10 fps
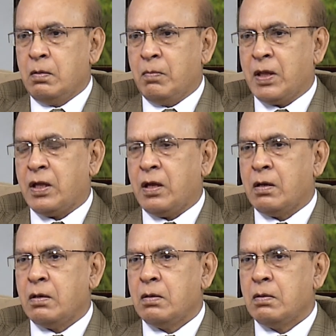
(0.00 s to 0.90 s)
বাজান
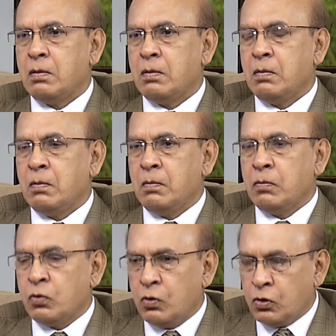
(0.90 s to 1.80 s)

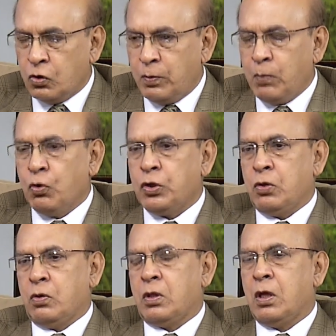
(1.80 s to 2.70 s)
তুমি
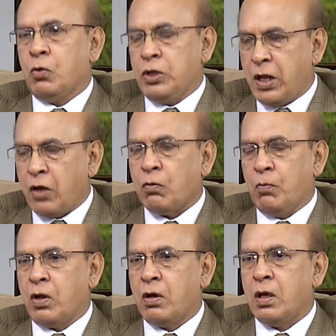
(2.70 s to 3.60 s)
মুক্তিযোদ্ধা অধিনায়ক
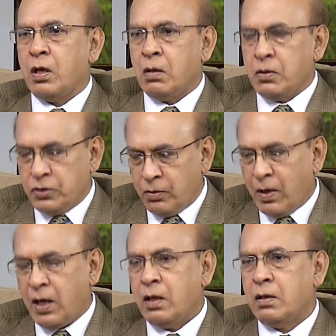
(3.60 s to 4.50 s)
মনে হয় জি
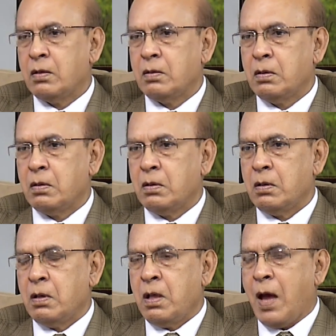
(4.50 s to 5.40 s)
মা
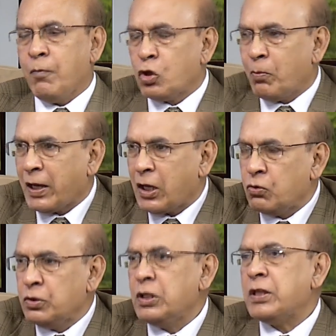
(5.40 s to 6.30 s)
আমি তোমাকে
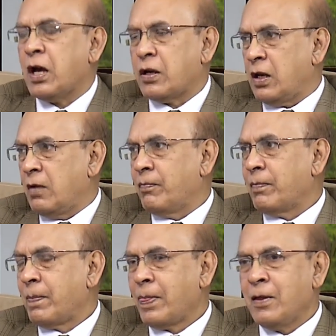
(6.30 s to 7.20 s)
কিছু দিতে আসলাম
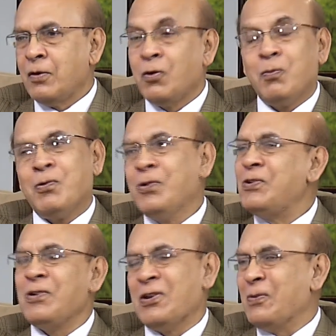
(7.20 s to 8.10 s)
খুব
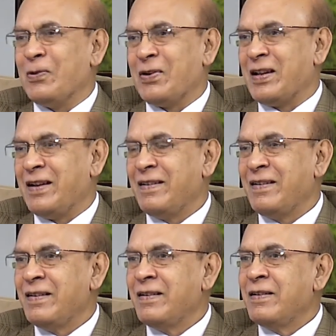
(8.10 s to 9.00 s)
খুশি হলো মনটা
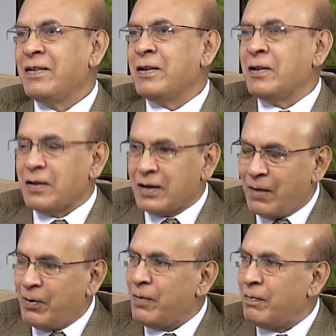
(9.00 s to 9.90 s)

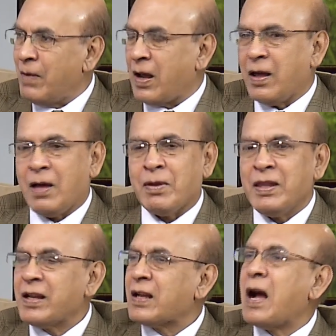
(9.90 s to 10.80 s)
গ্রামের মারা
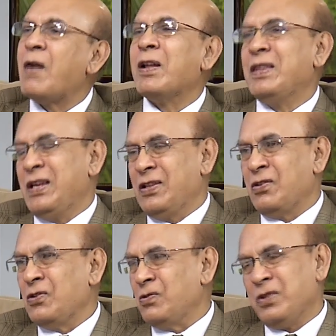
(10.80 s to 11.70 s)
আমাদেরকে খাবার দিয়ে যেত
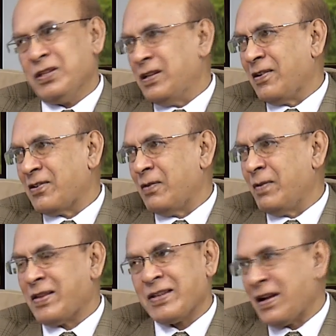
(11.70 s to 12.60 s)
যুদ্ধে যাওয়ার সময়
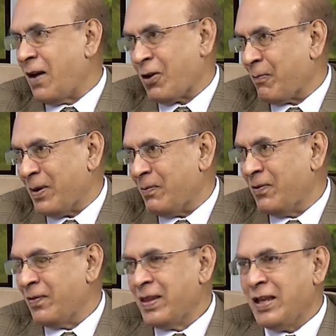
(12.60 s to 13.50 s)
আজকে খাবার পাবো
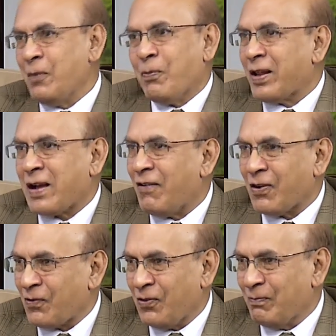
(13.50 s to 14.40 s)
এরপরে খাওয়ার
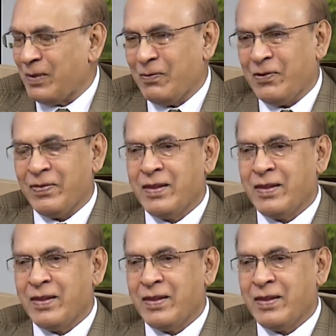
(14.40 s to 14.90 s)
কতন পাবো